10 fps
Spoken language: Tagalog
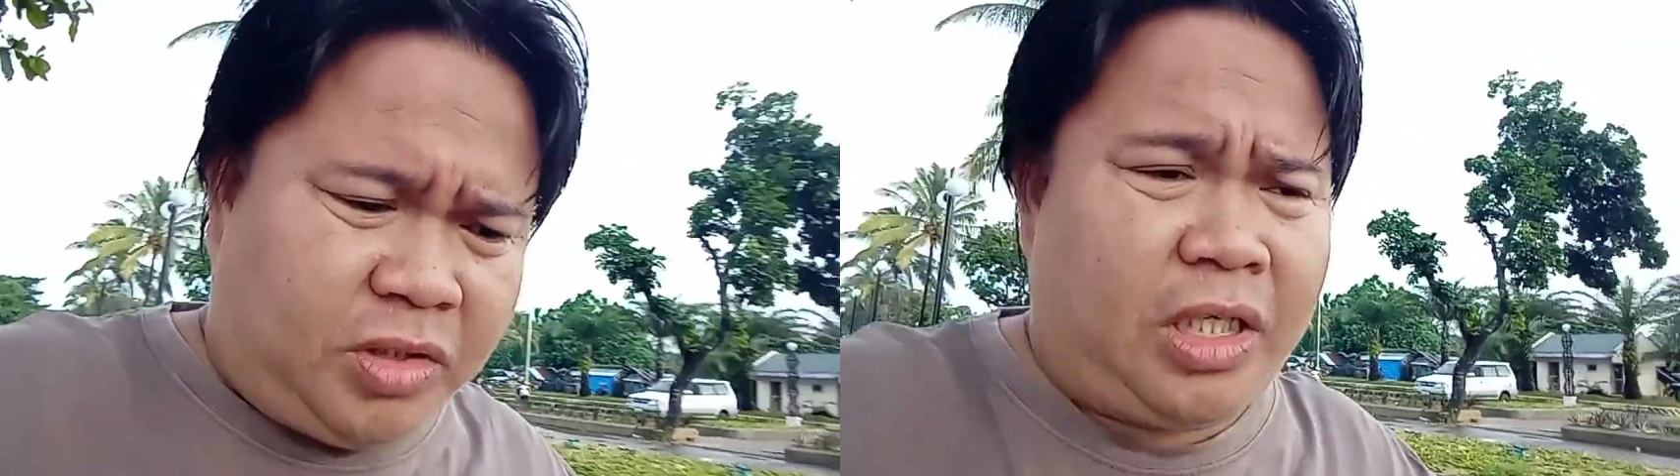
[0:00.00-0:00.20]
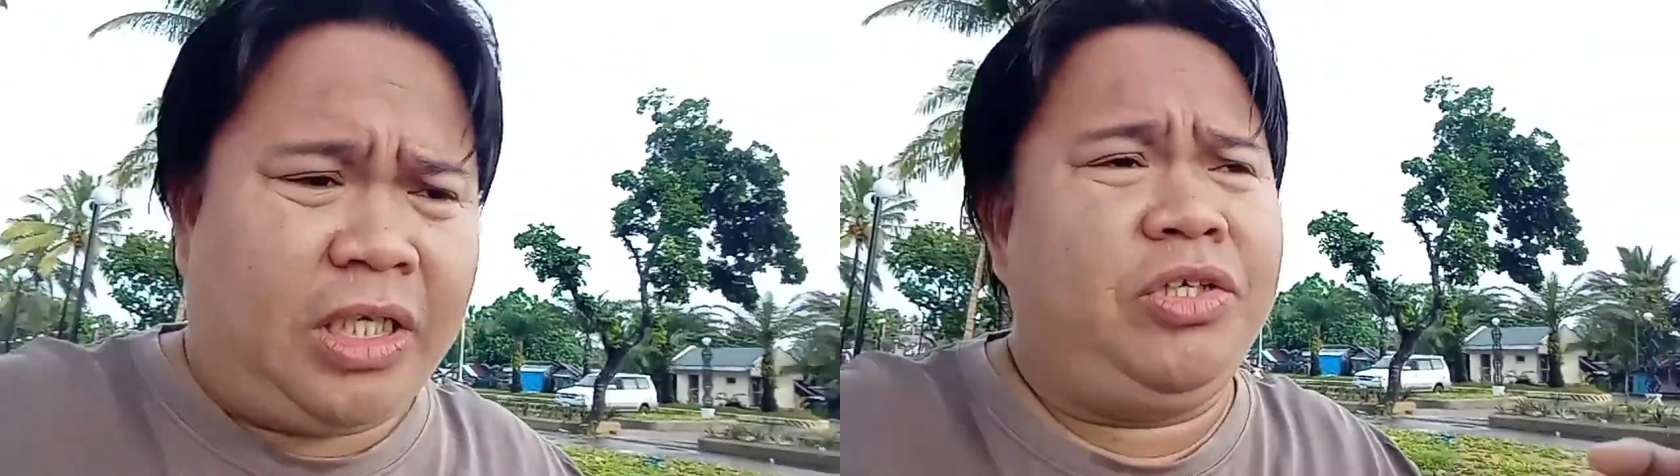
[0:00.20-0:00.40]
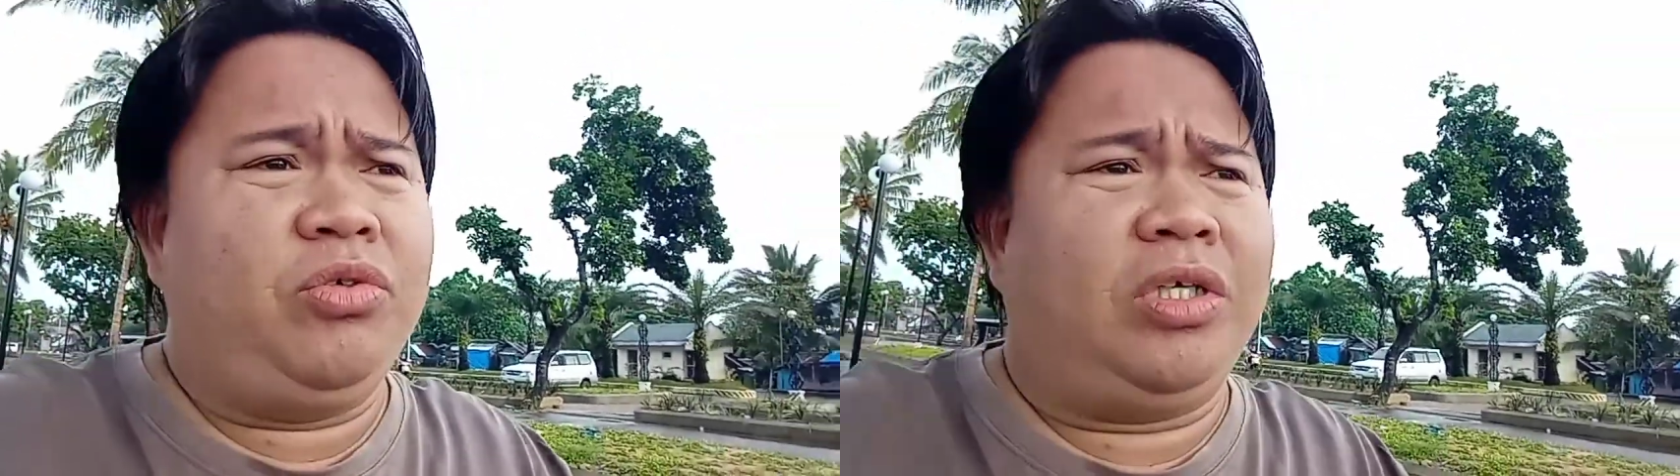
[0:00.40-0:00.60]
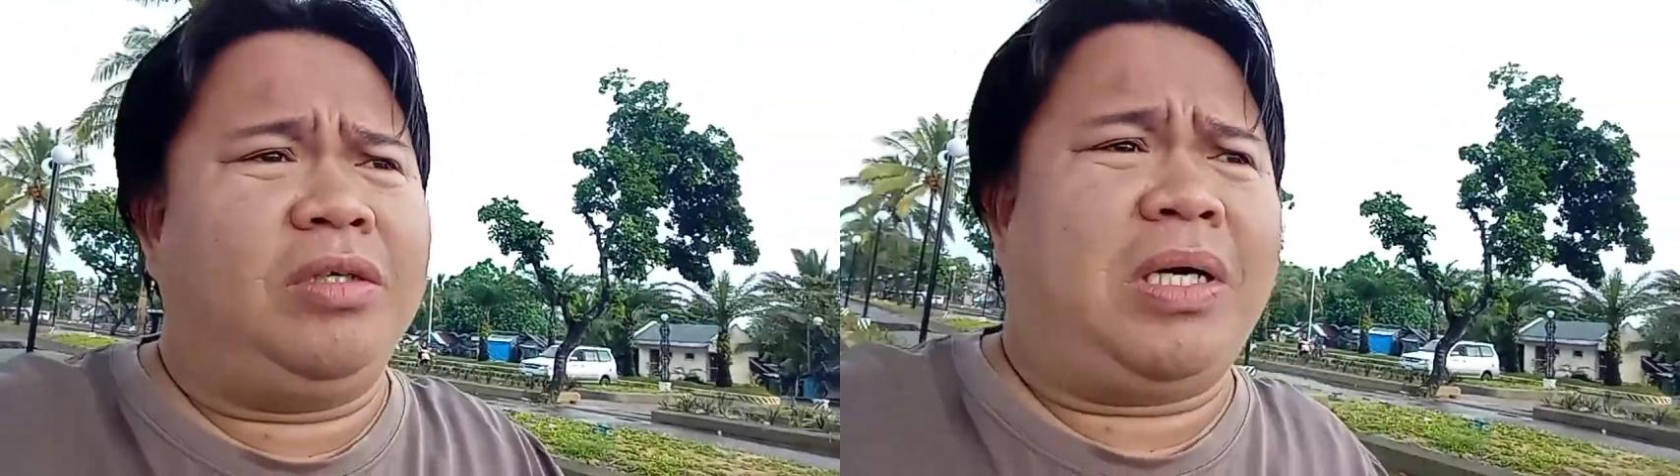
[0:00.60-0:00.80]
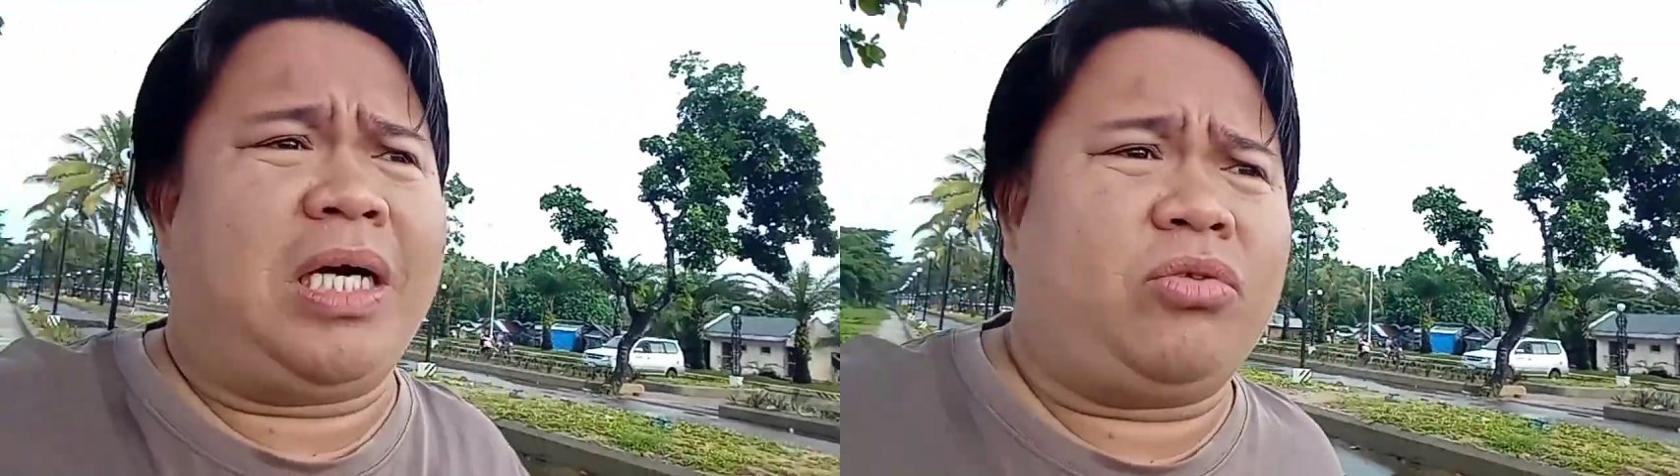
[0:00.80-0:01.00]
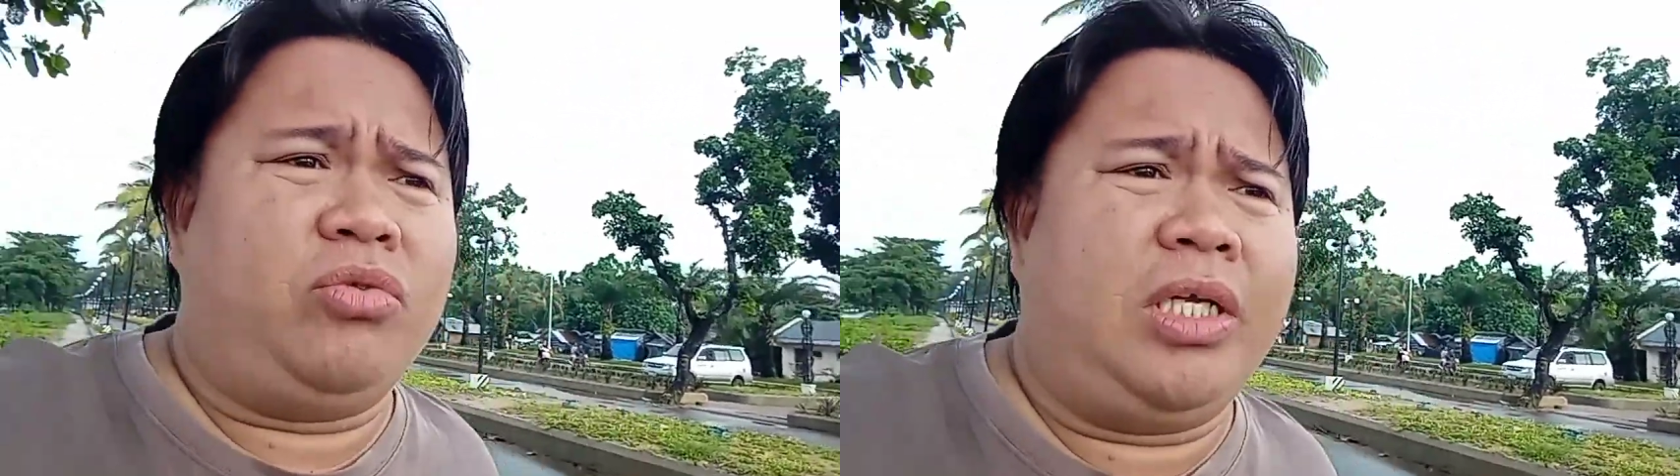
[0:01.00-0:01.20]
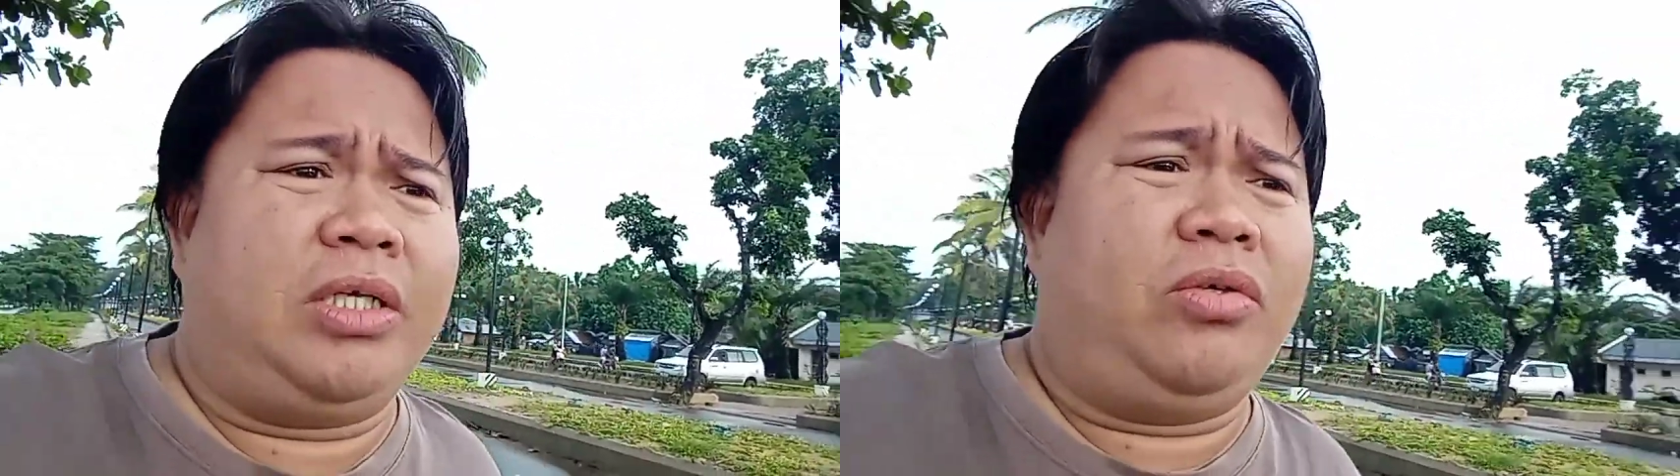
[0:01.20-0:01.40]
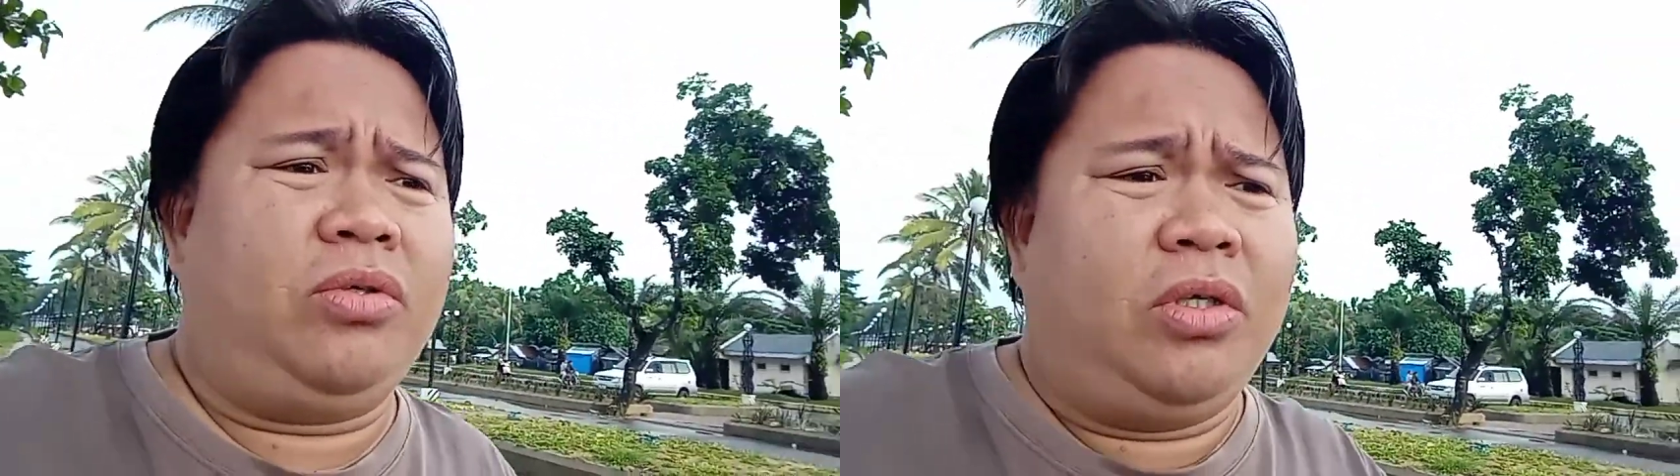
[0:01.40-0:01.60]
nga inyo nang makatunan
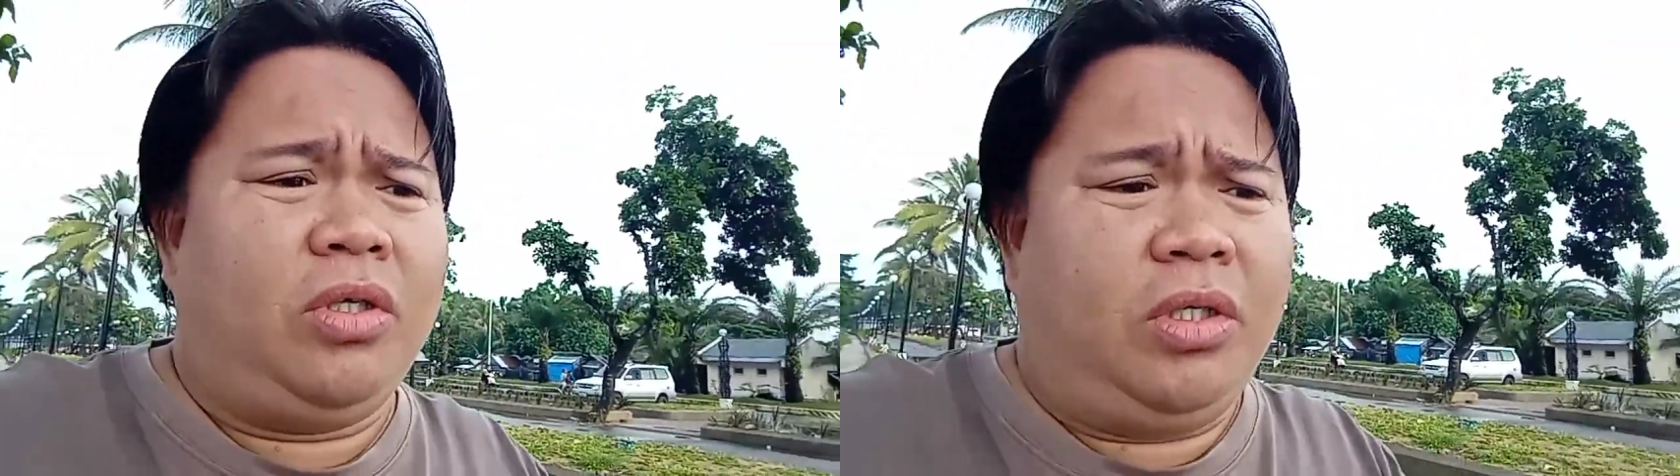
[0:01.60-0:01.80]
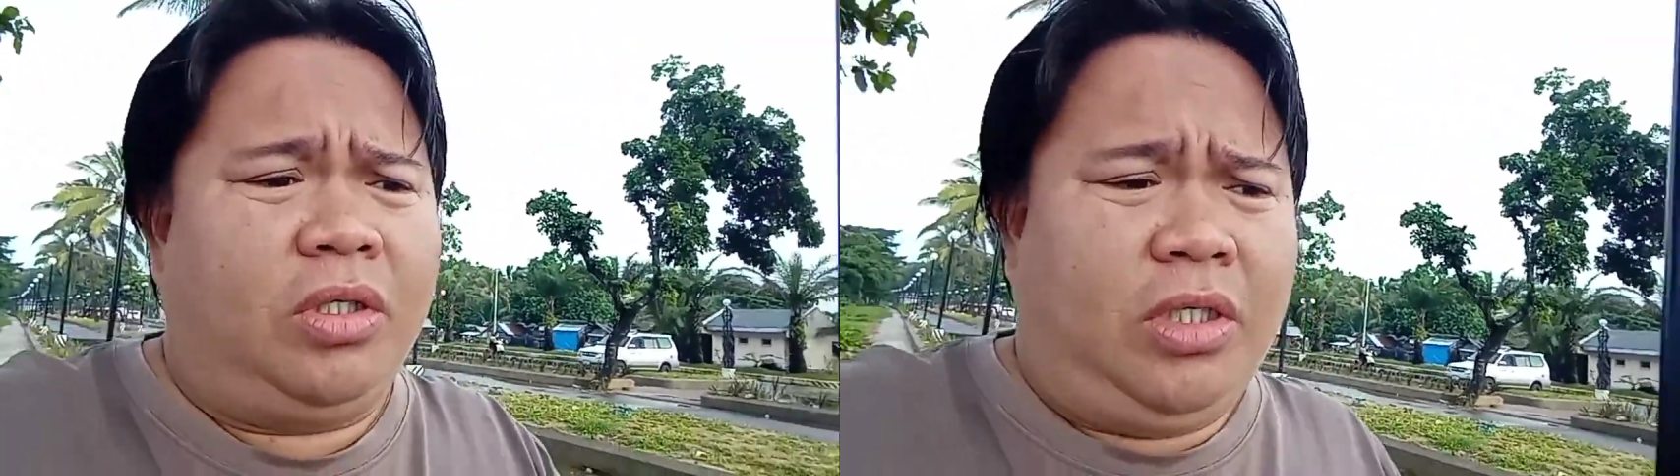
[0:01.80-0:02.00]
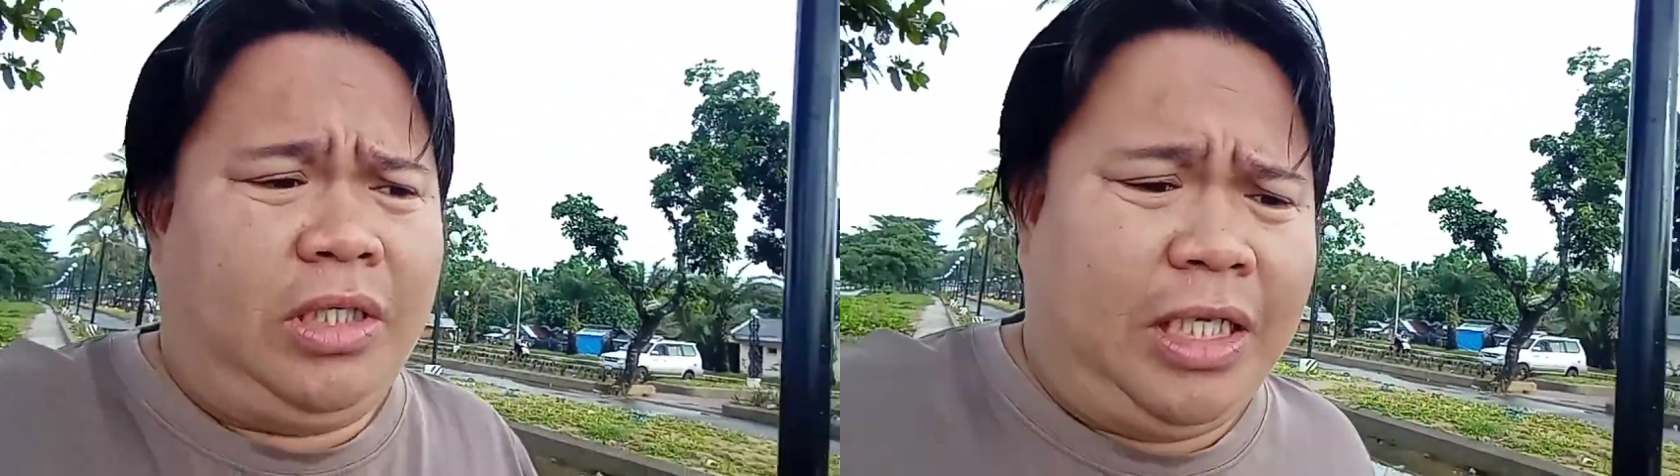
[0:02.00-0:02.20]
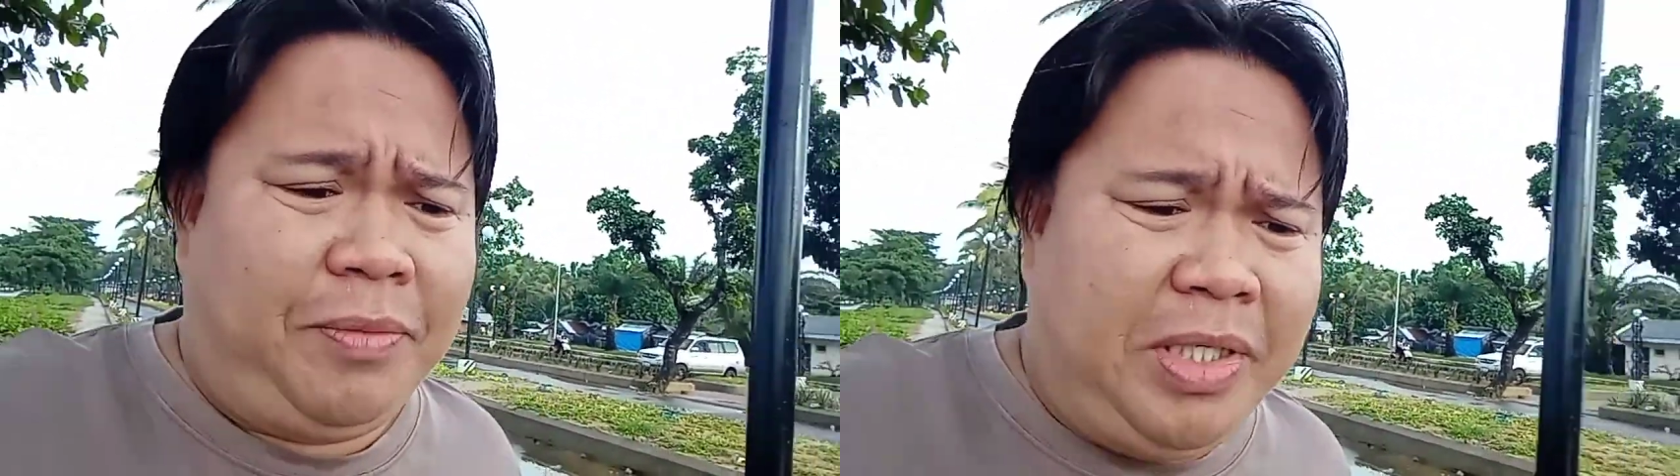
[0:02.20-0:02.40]
no labi